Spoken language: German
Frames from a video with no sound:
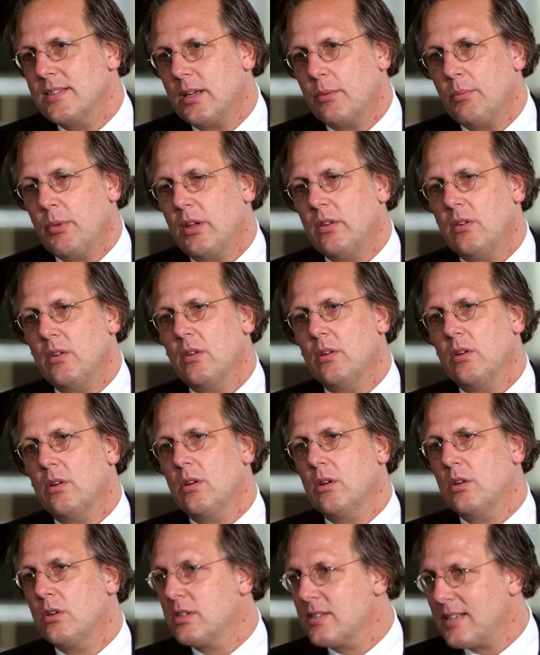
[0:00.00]

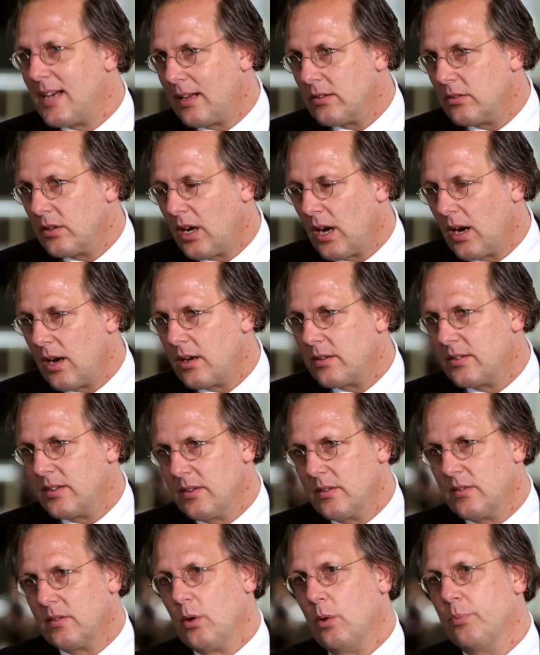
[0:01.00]
Segmente äh, des
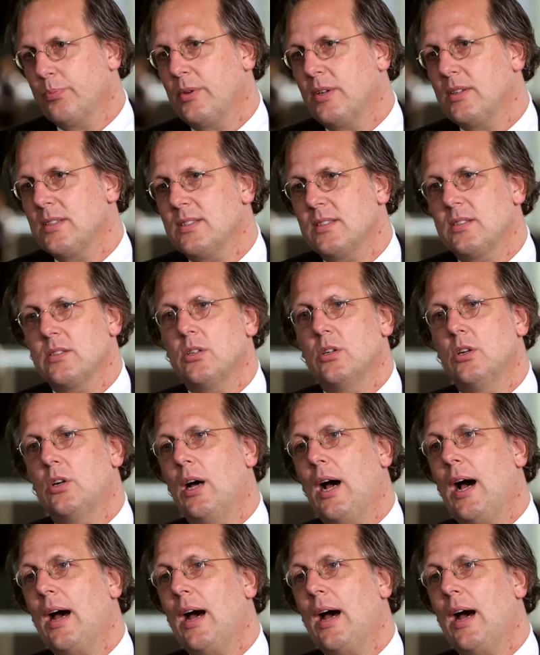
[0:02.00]
Harntraktes, ob das äh,